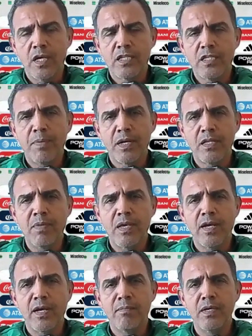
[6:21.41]
Y esa parte
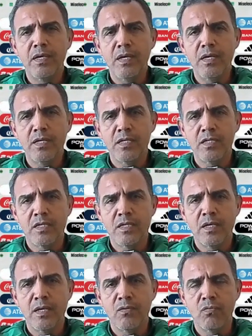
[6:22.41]
me deja a mí
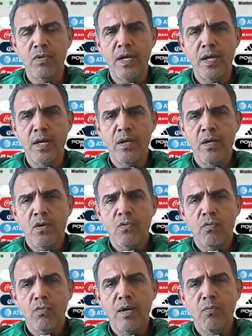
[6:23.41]
este, una,
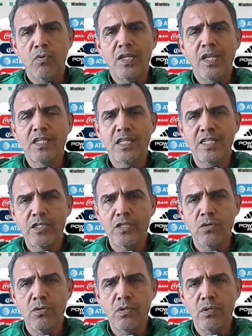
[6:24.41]
una bonita
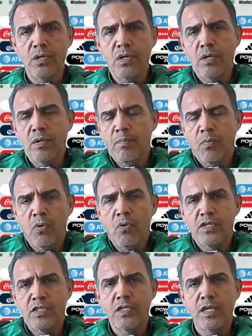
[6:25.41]
sensación y
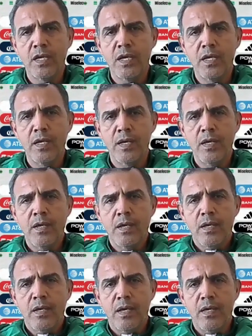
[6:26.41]
puedo decirte que,
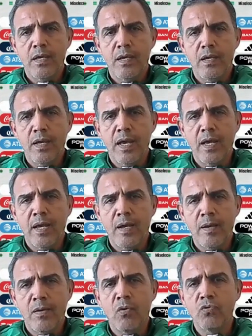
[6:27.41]
que
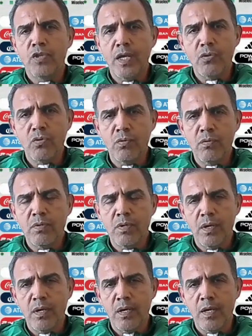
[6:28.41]
eh, contento
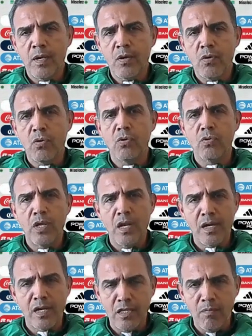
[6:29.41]
eh, con
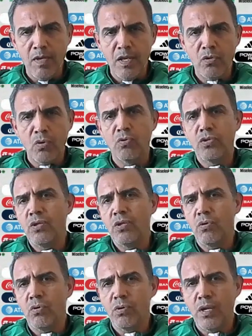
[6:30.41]
el rendimiento,
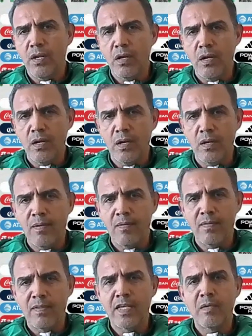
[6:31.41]
contento con
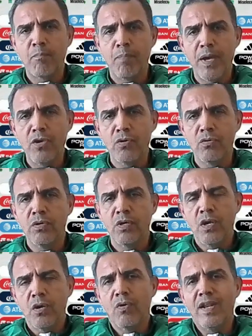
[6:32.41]
el
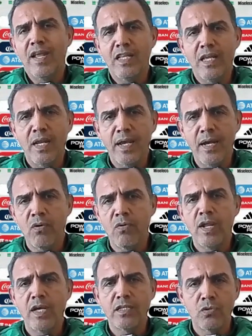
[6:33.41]
desempeño, con la entrega,
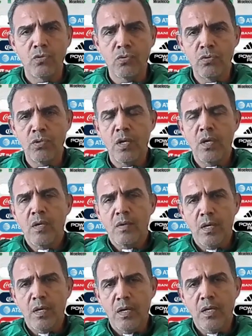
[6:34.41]
con la actitud,
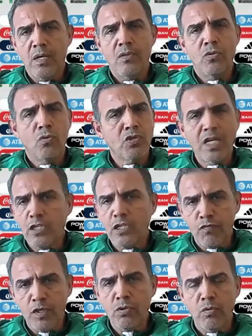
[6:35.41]
eh, no
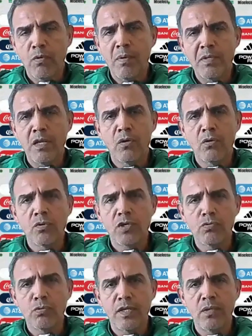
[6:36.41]
satisfecho obviamente con
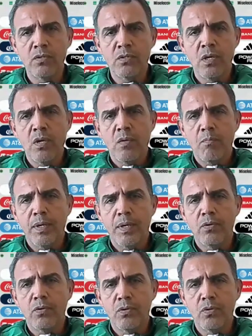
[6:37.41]
los resultados,
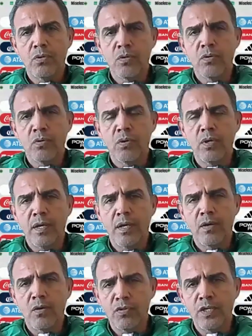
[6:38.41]
pero
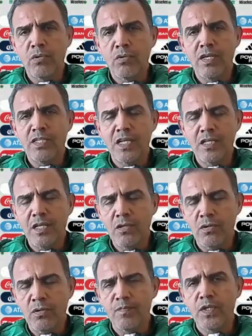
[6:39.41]
eh, contento en ese
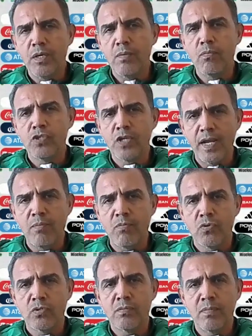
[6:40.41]
sentido y
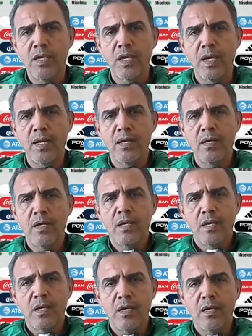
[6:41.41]
buscaremos mañana
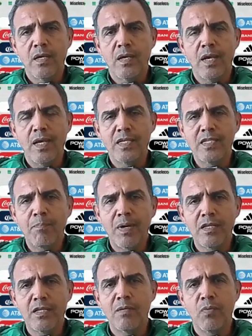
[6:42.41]
eh, que esa
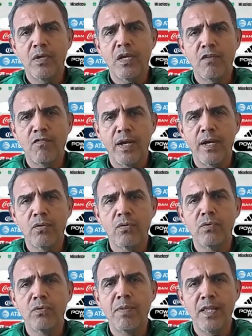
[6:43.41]
parte se pueda reflejar
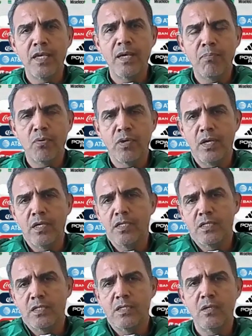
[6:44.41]
con una medalla porque
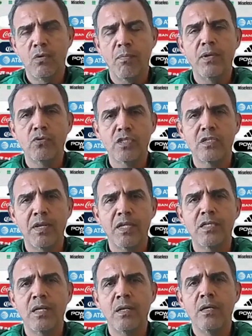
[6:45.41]
es lo menos que se
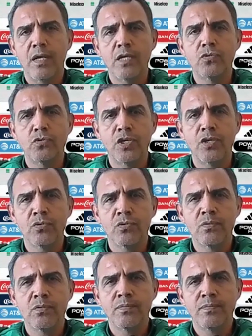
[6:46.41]
merecen estos
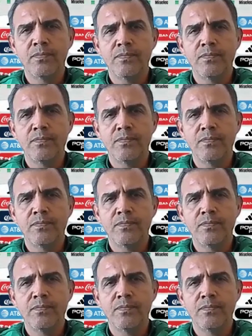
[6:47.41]
chicos.